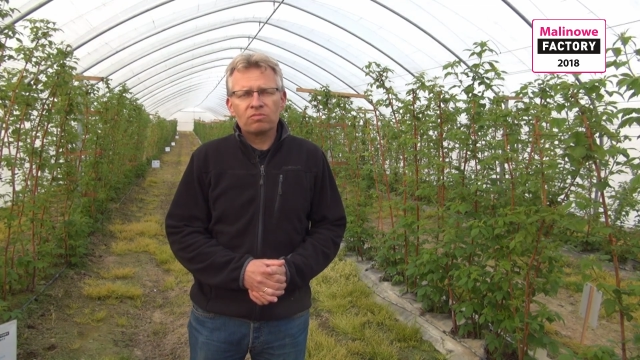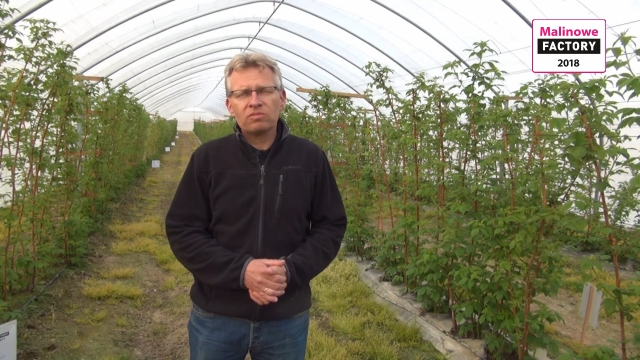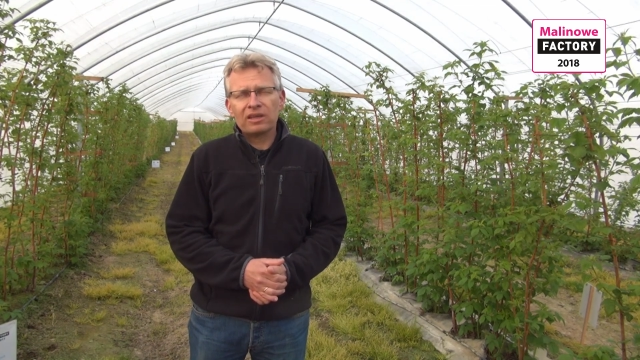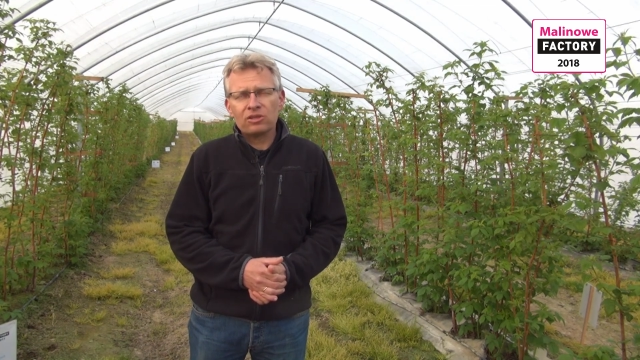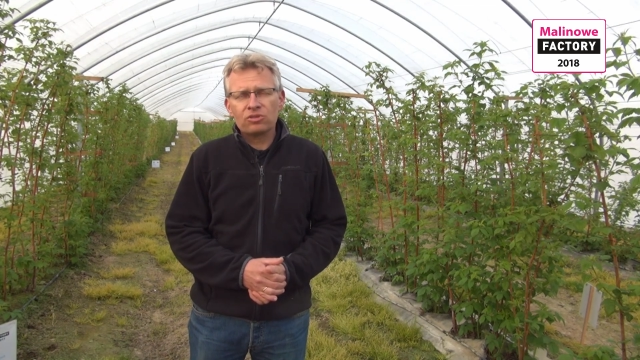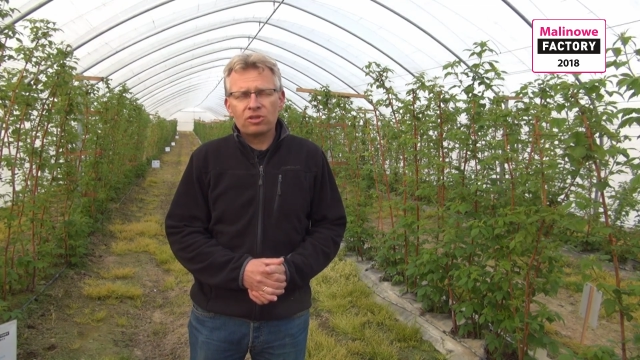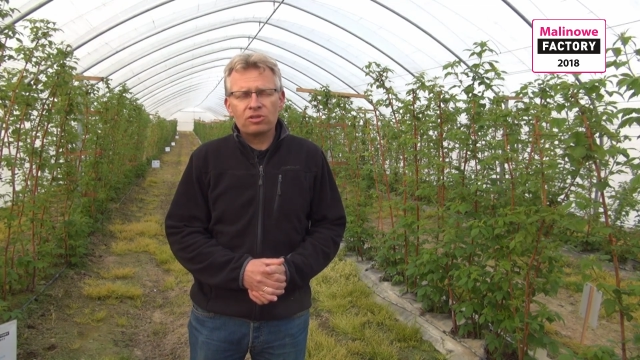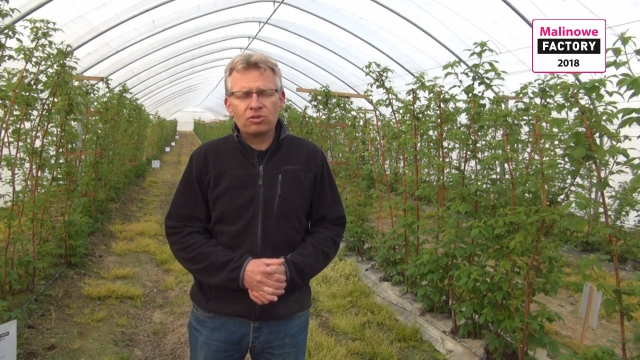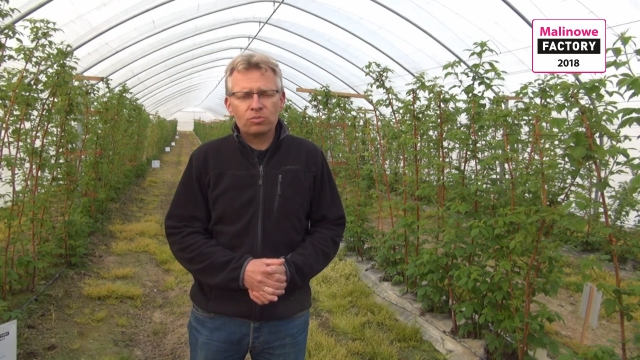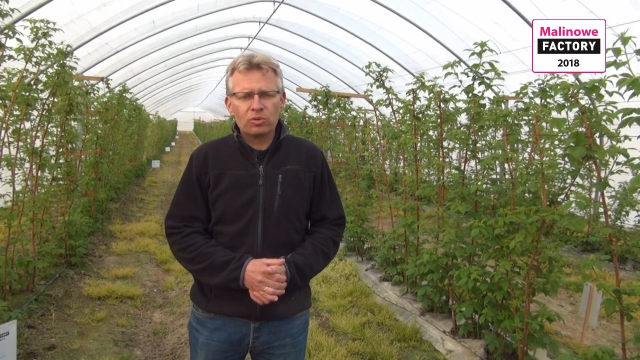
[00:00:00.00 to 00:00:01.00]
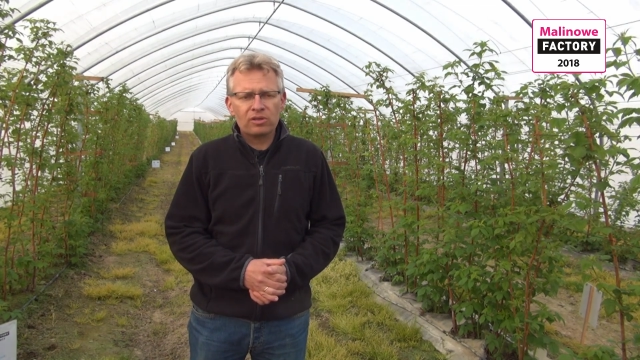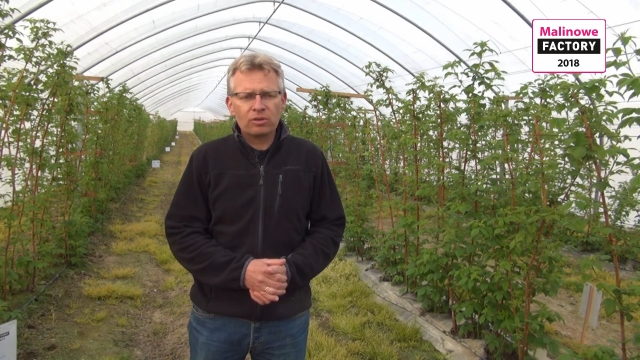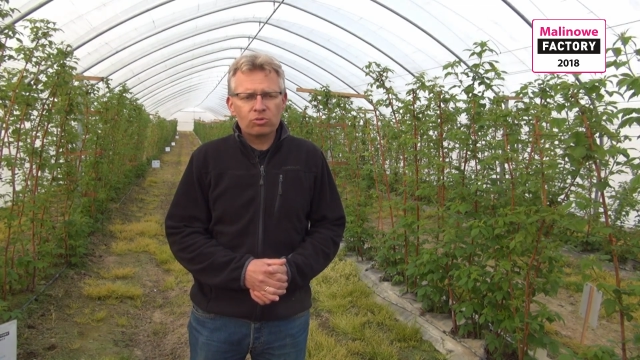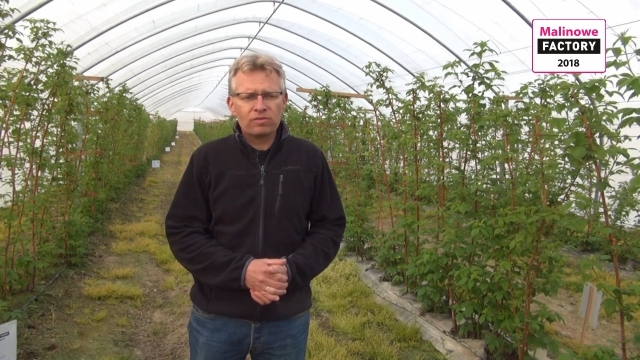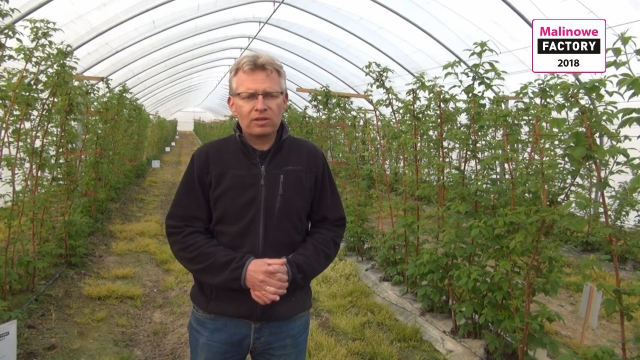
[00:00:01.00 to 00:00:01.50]
w jakiejś części odporne
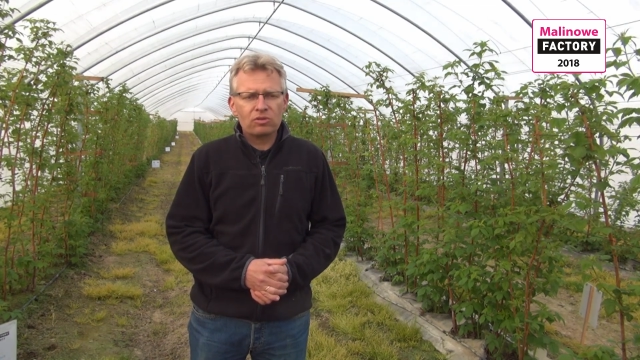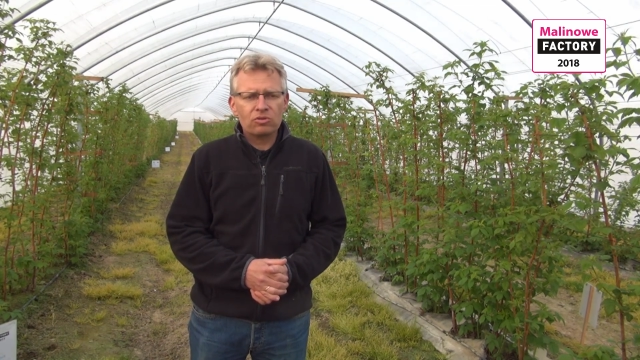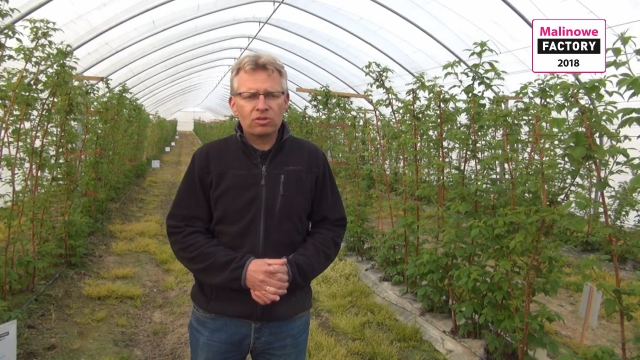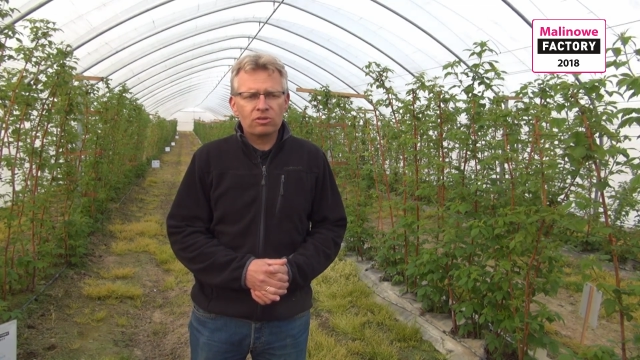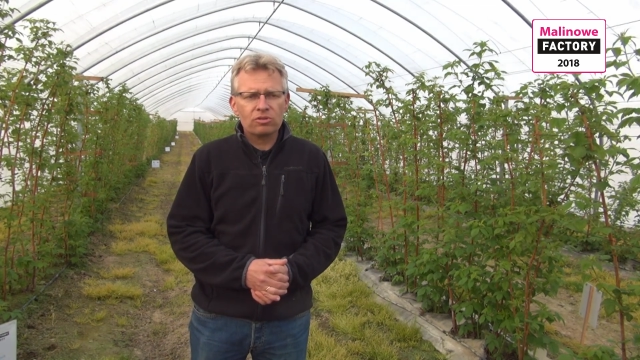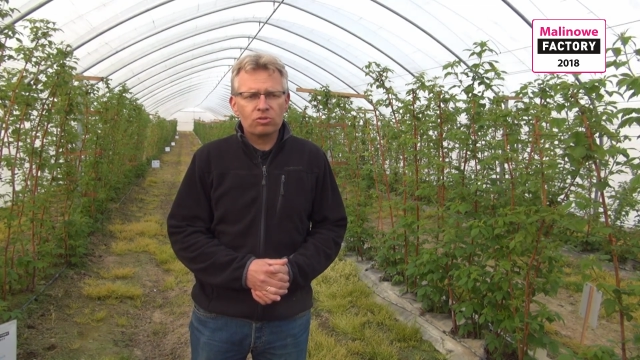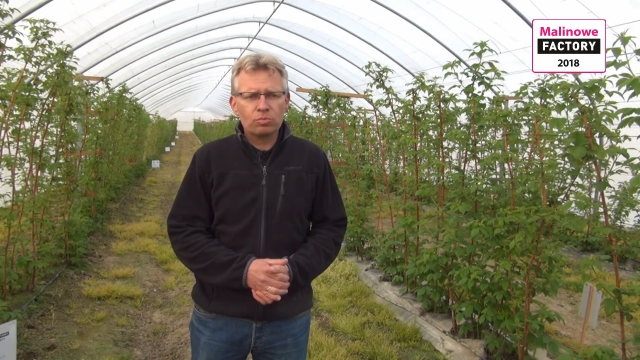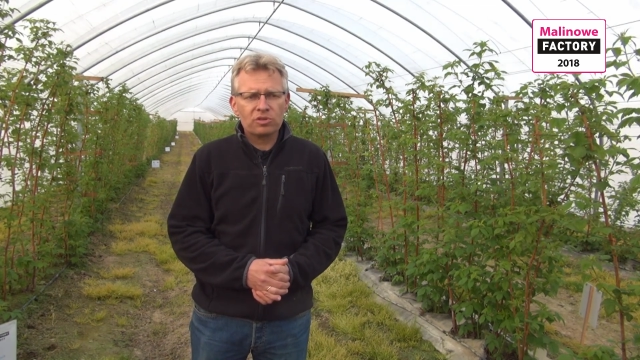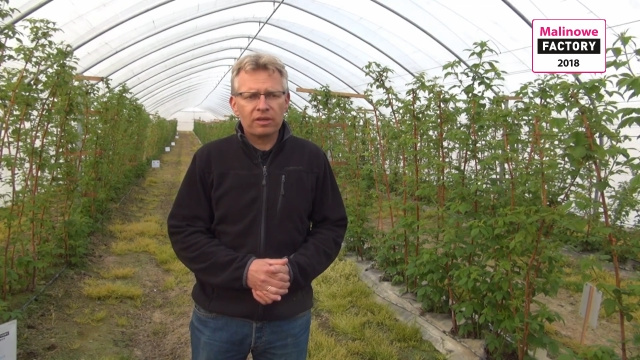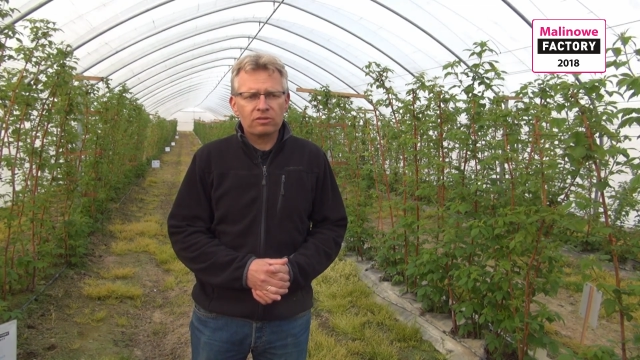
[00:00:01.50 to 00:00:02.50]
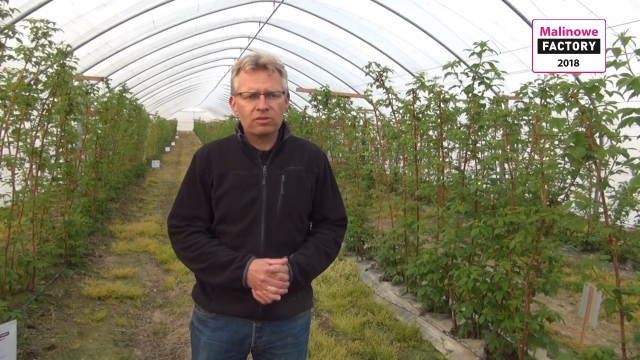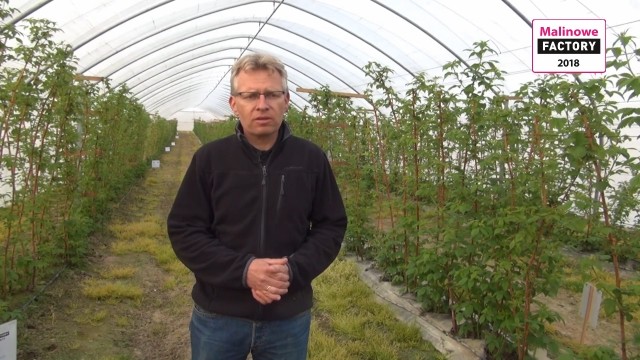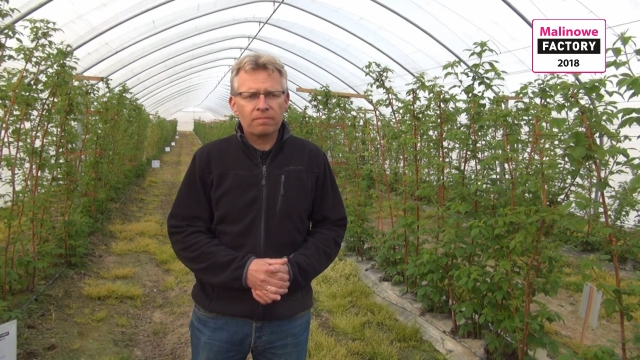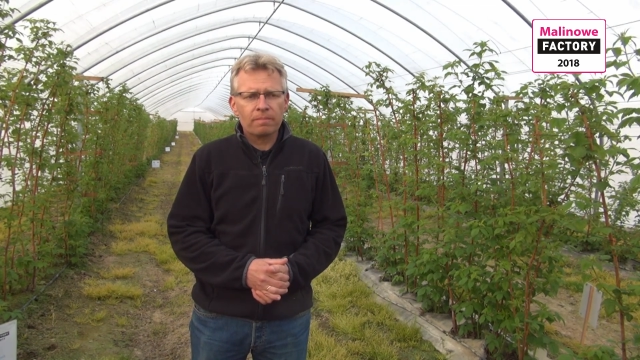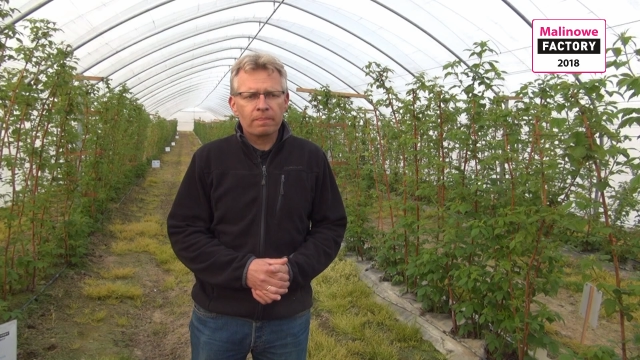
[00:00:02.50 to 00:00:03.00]
na używane tej części substancje